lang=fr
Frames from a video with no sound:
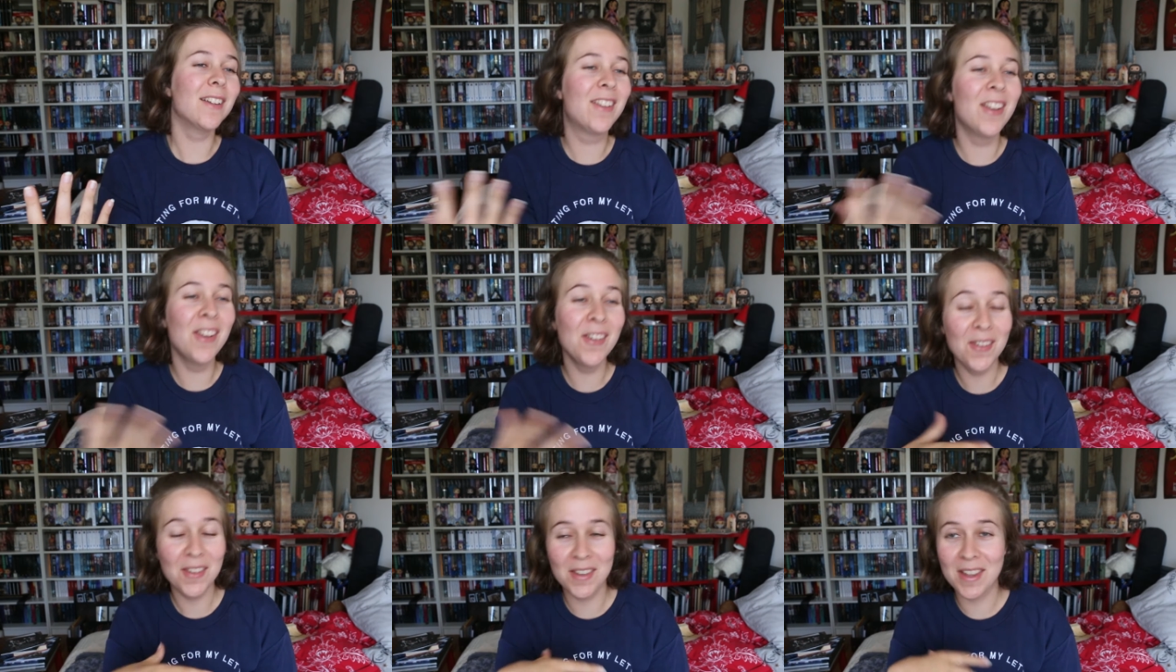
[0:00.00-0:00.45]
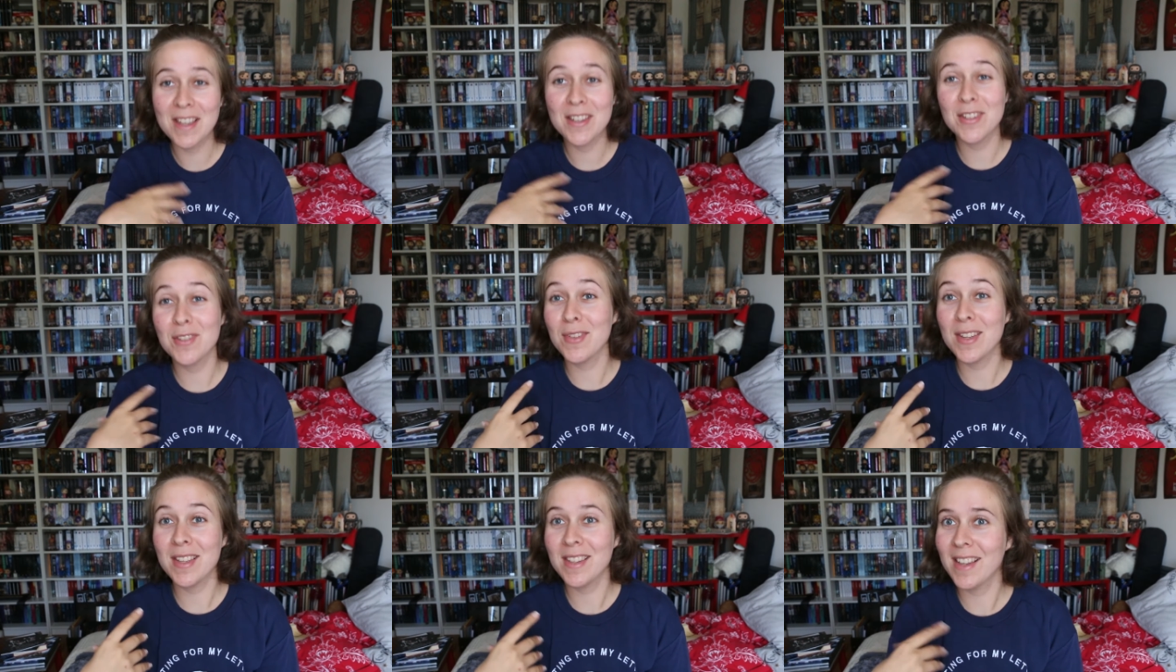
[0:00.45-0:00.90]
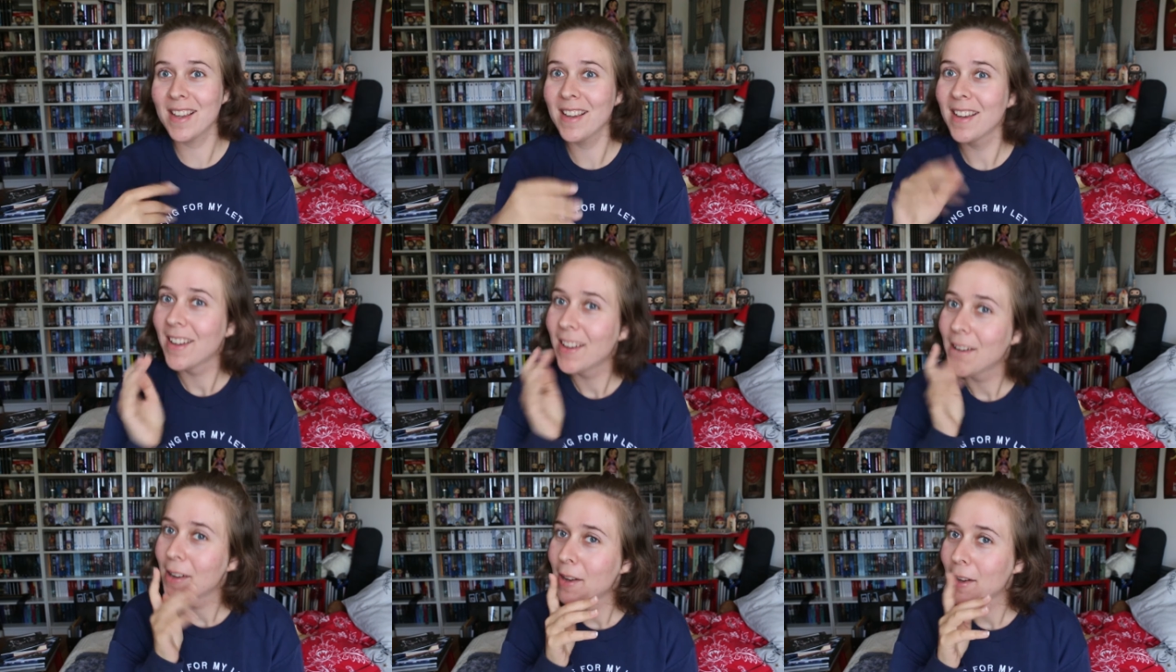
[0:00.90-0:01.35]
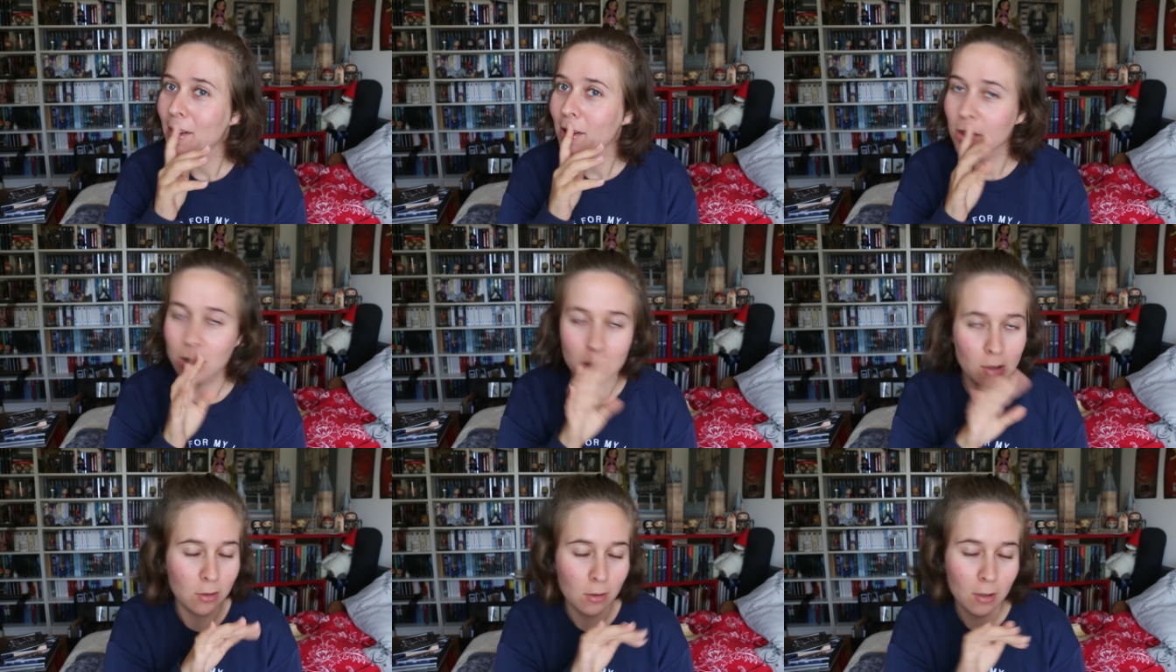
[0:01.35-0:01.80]
de SVT.
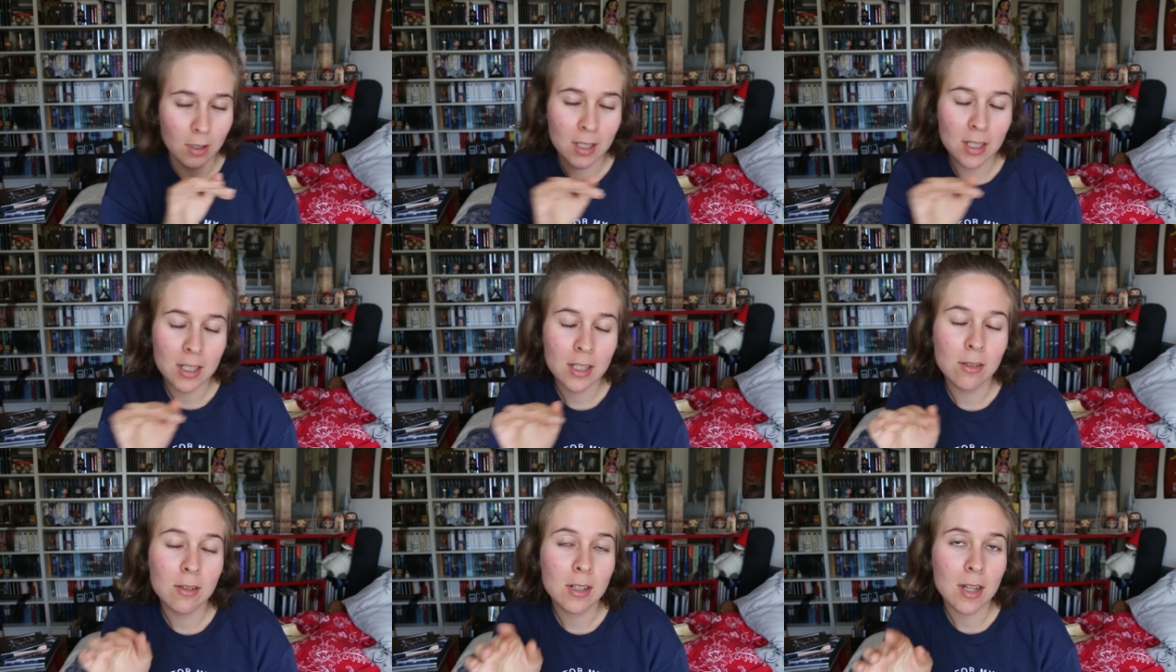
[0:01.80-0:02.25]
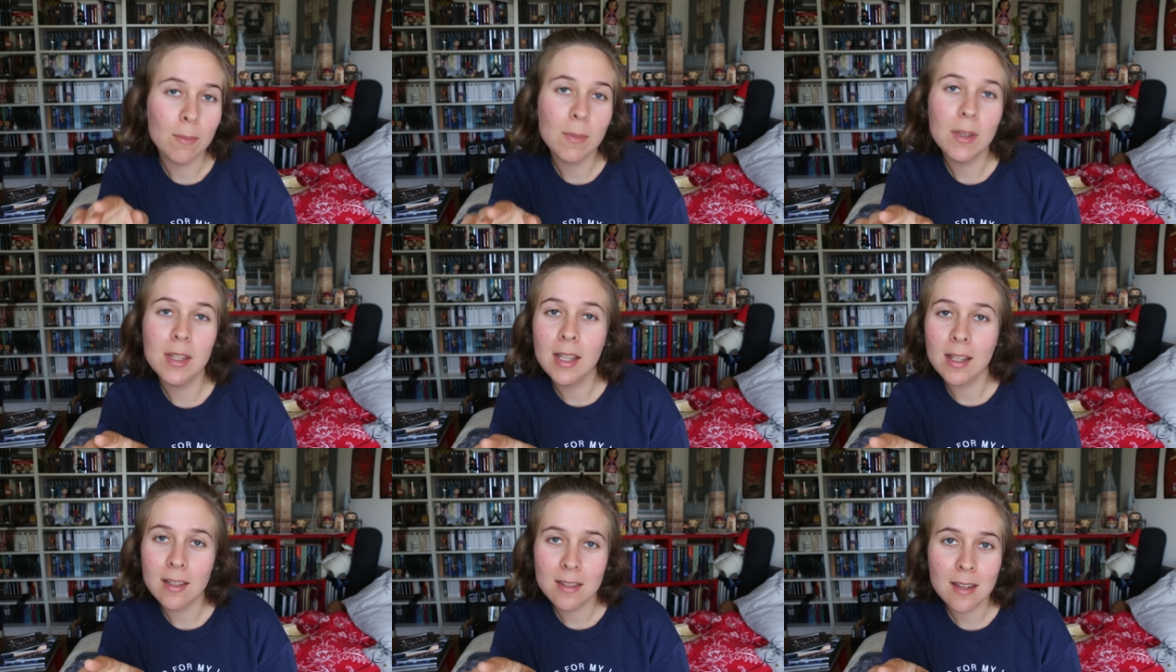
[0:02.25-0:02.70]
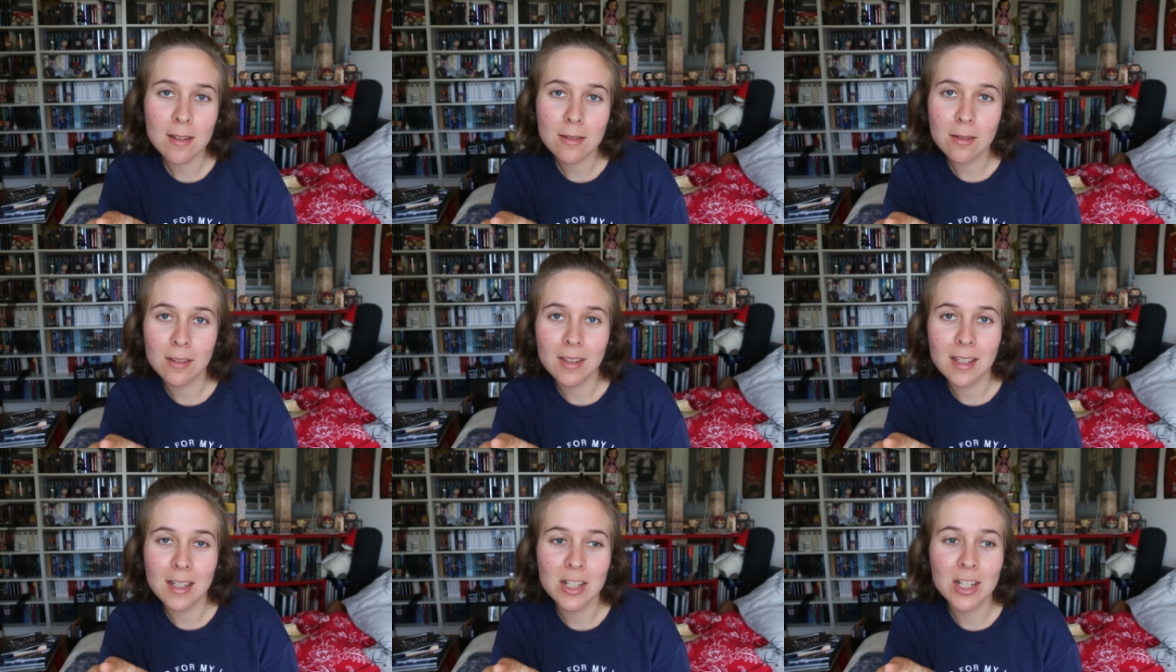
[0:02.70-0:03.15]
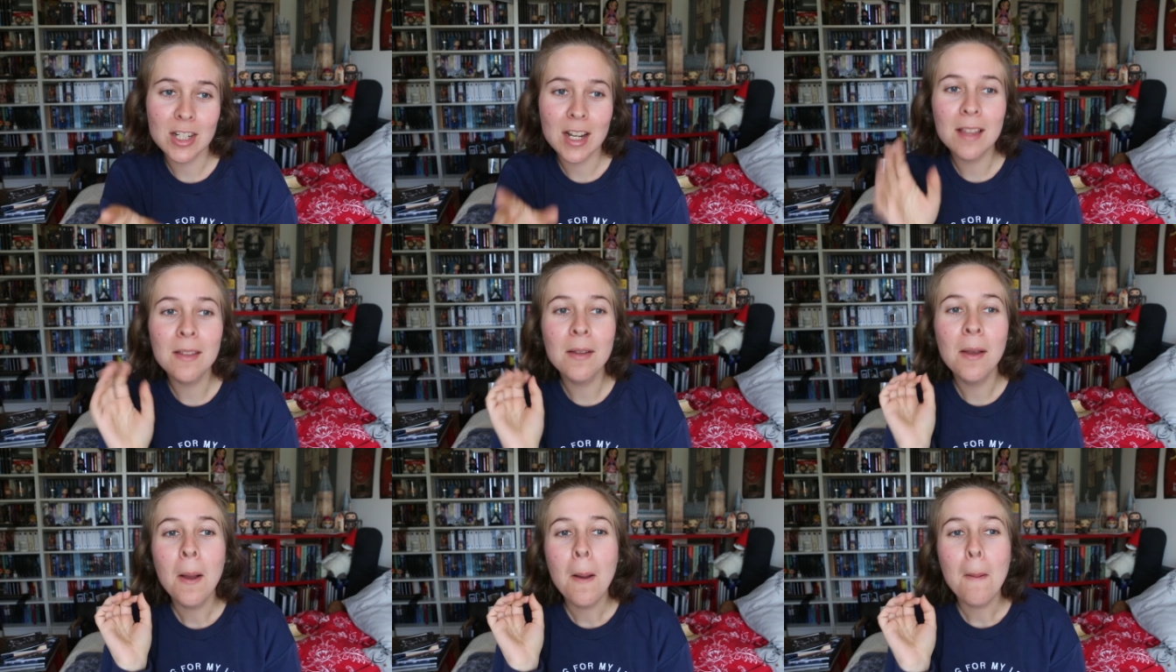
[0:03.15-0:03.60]
Je croyais ne jamais dire ça sur cette
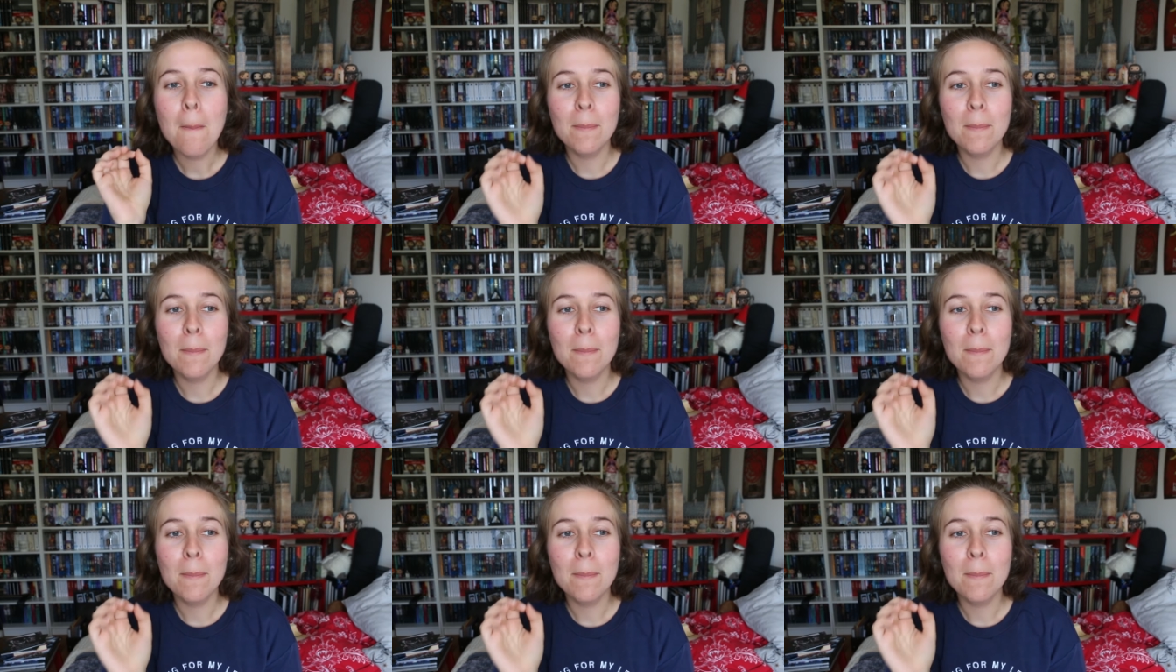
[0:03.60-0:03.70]
chaîne,